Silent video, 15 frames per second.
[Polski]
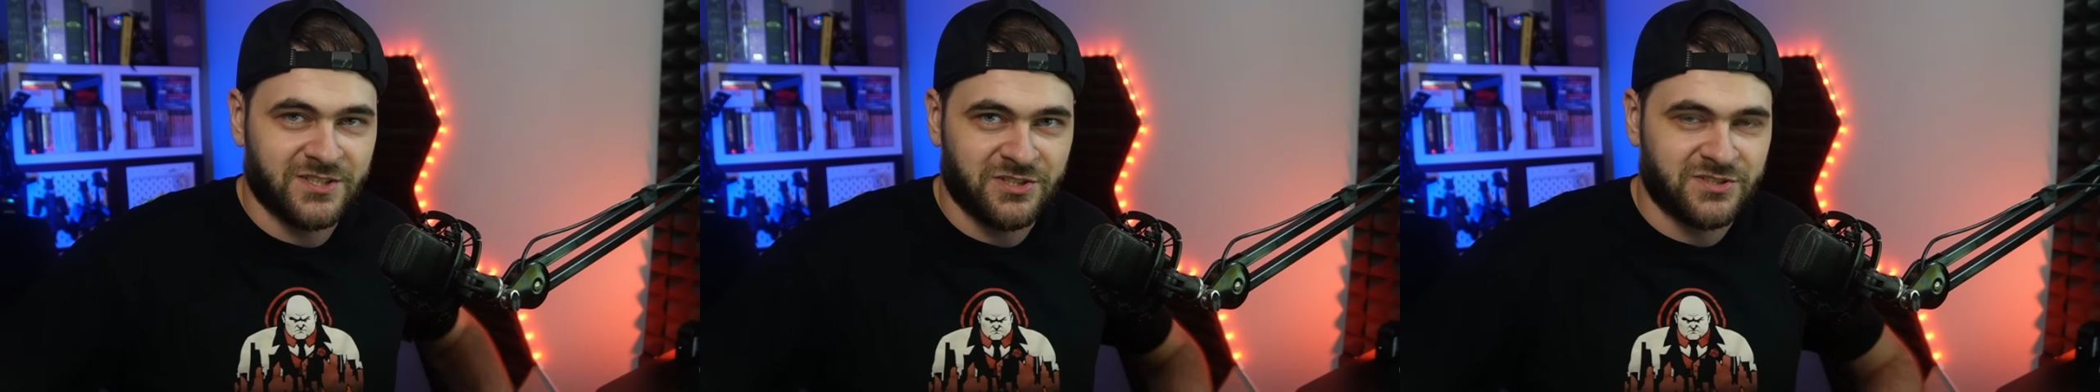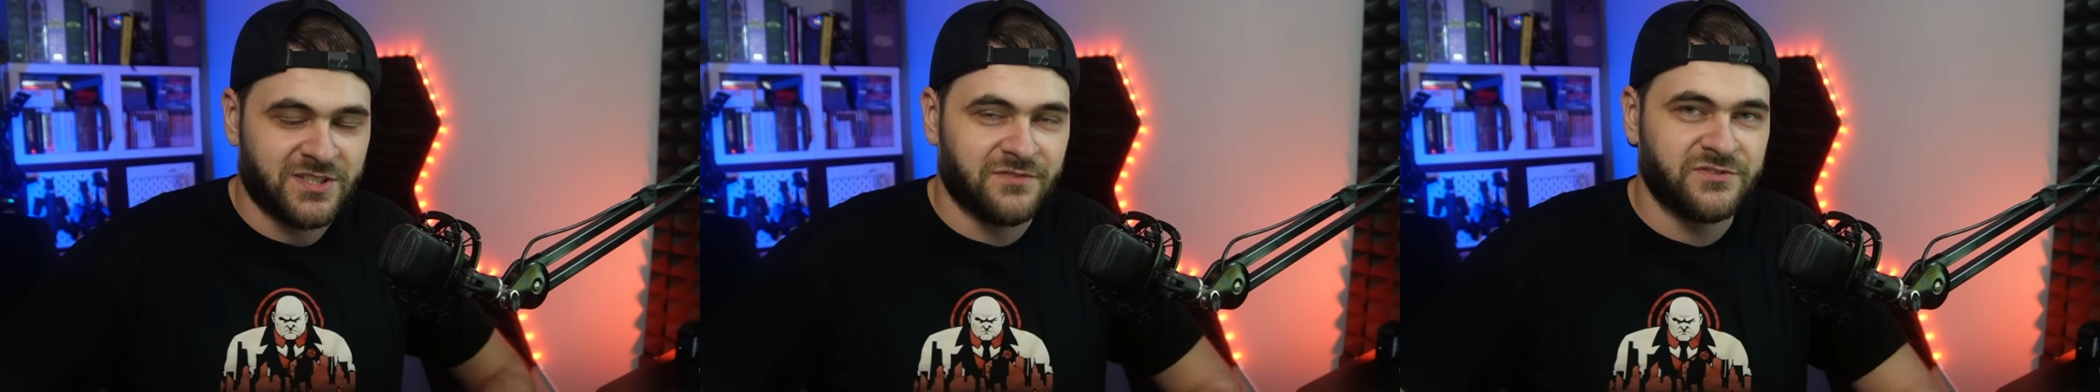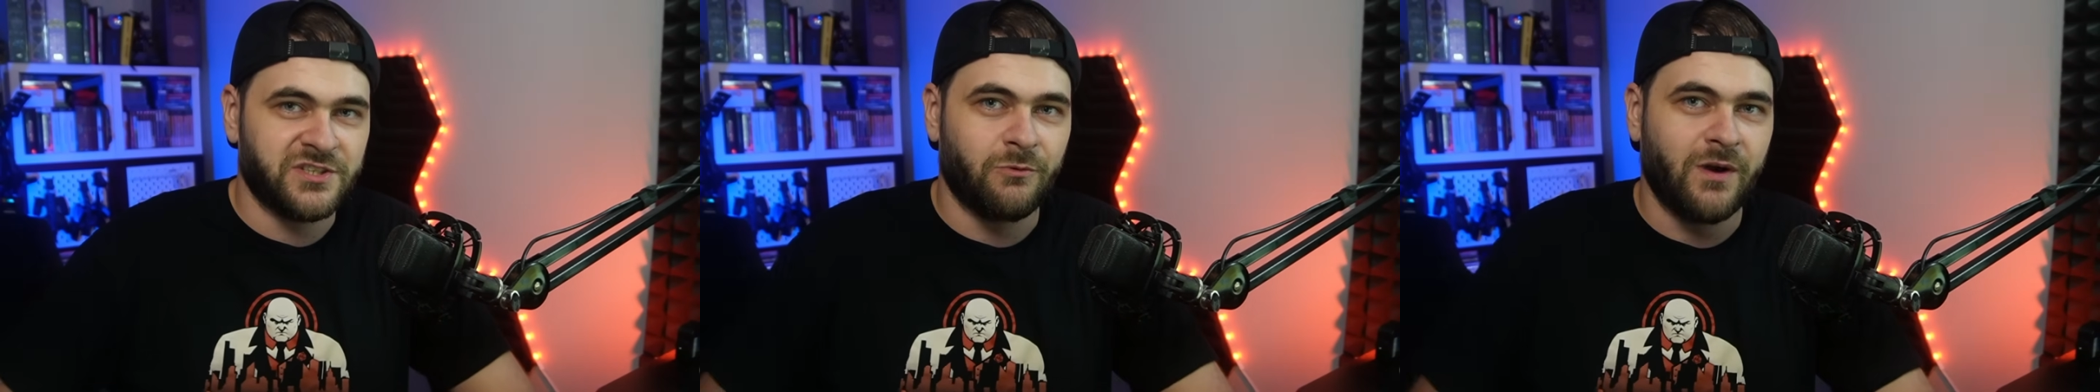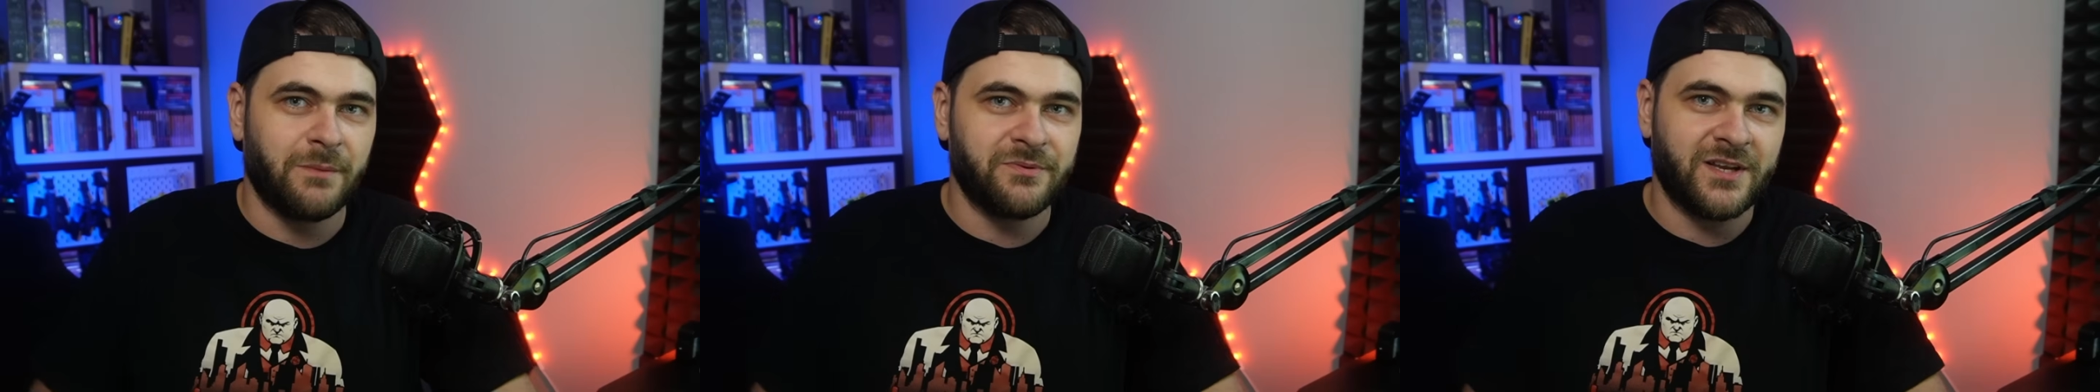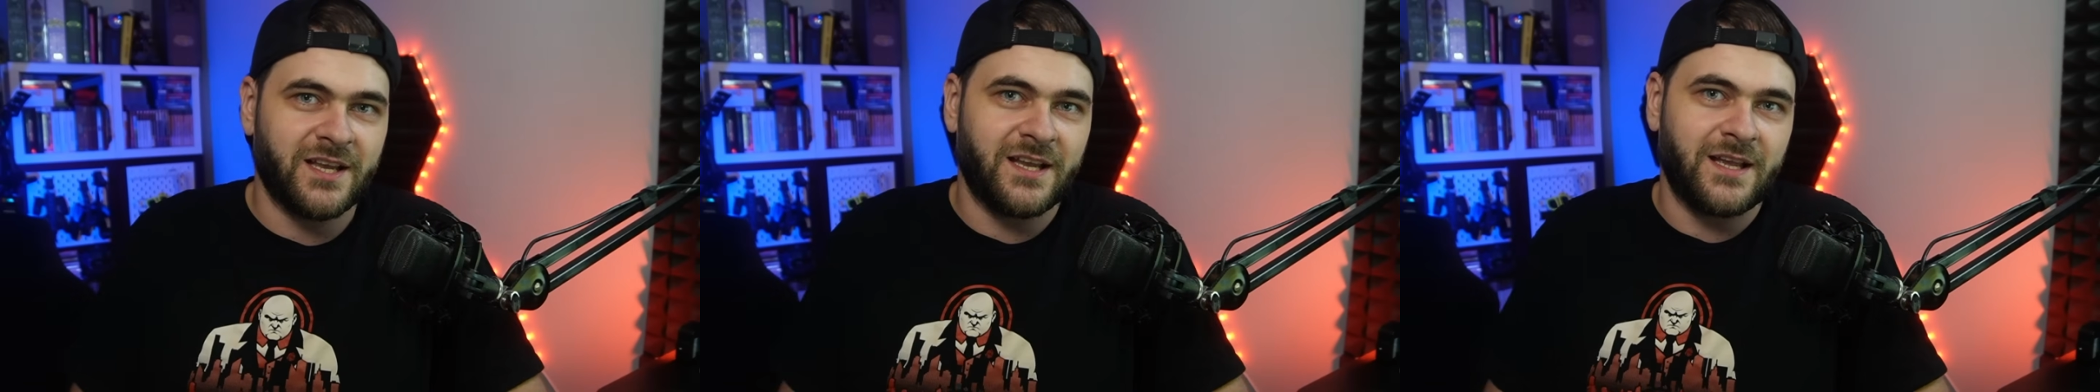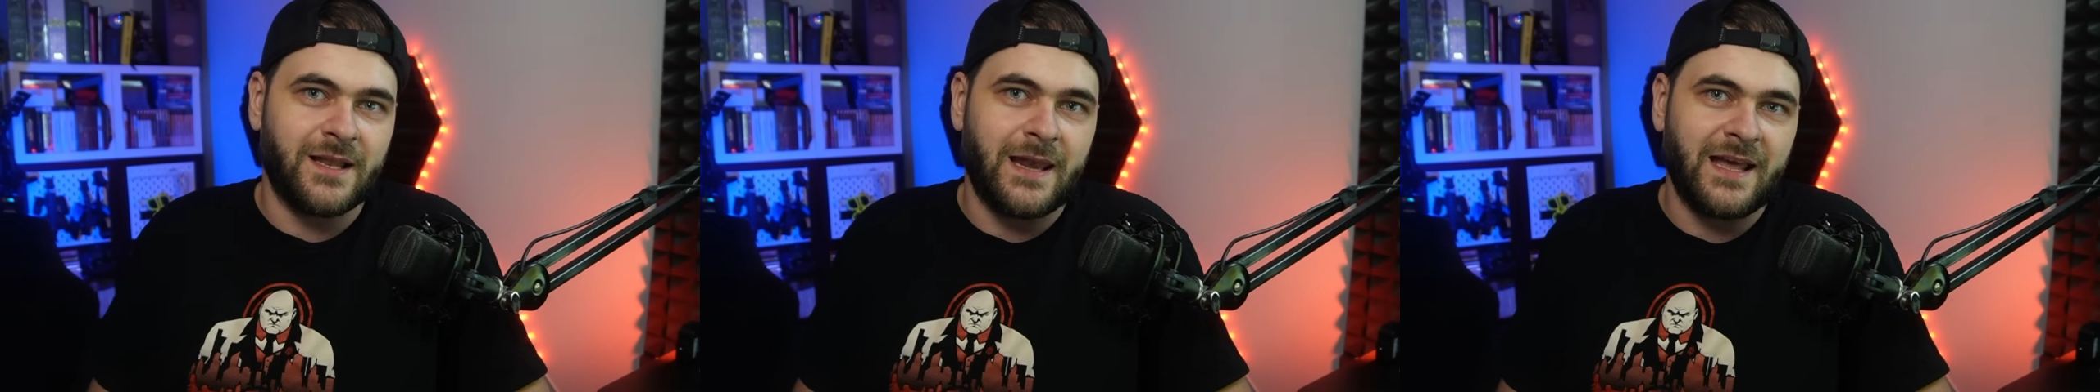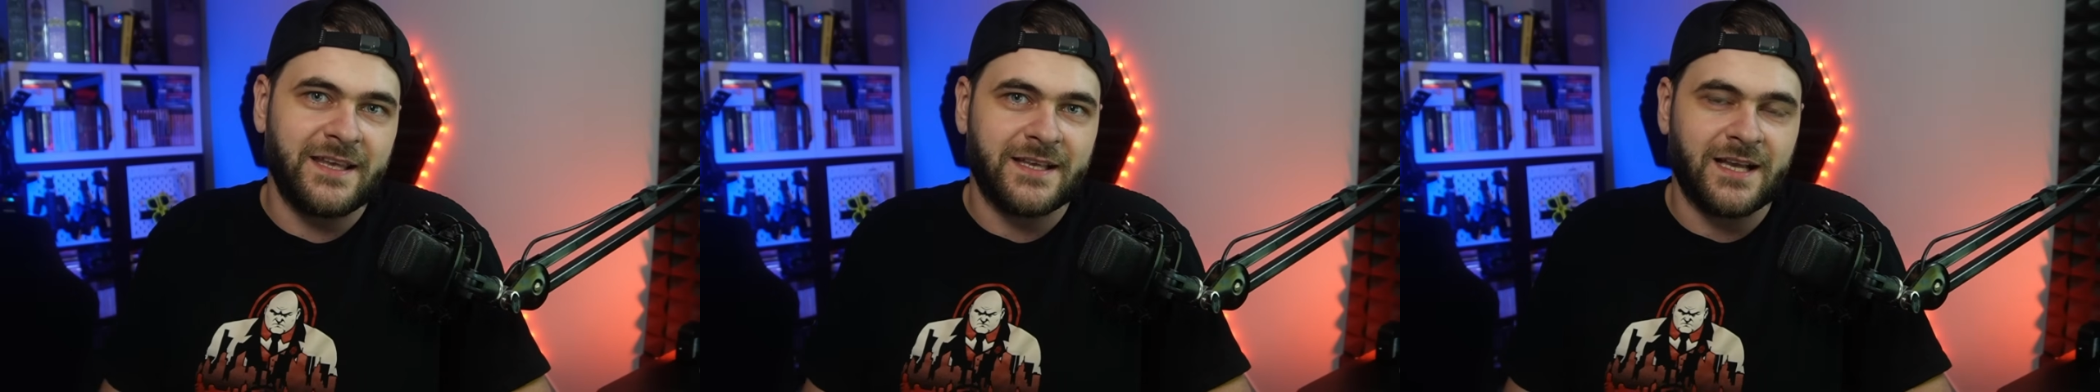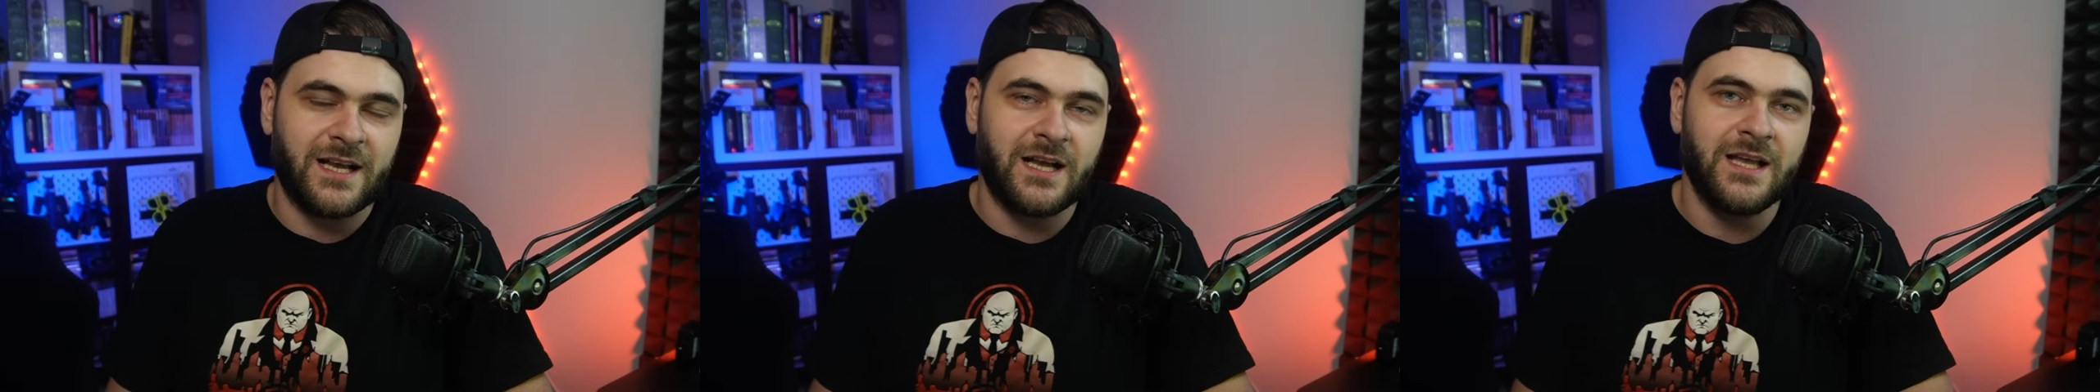Zostawcie łapkę,
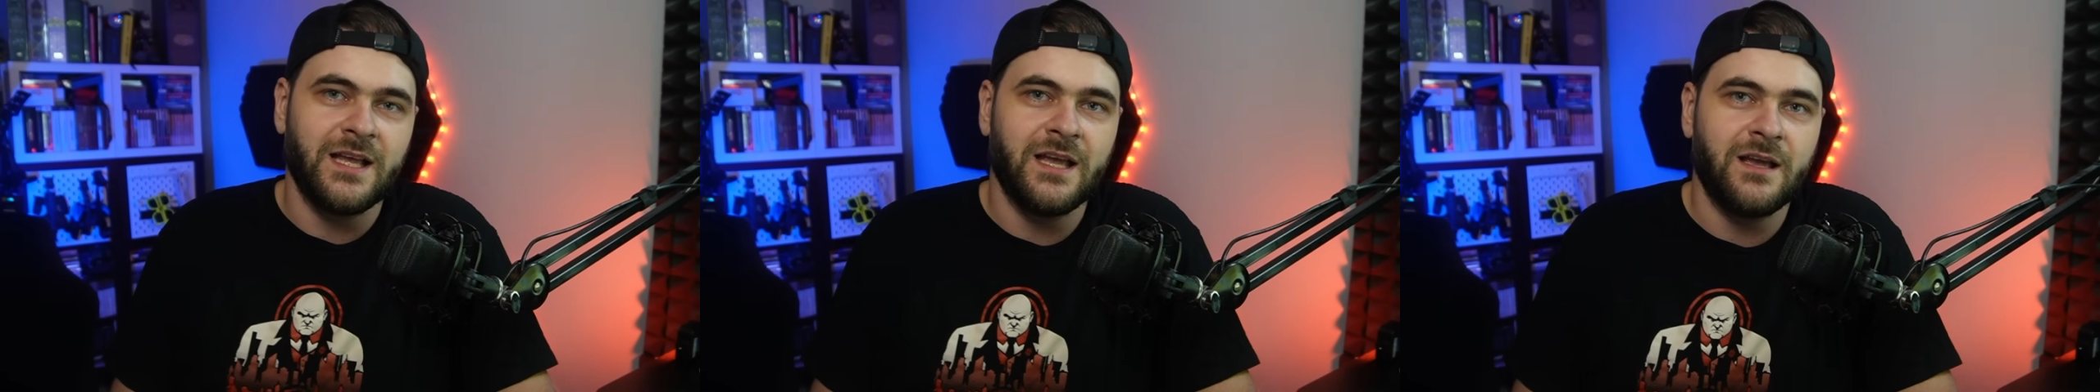lajka,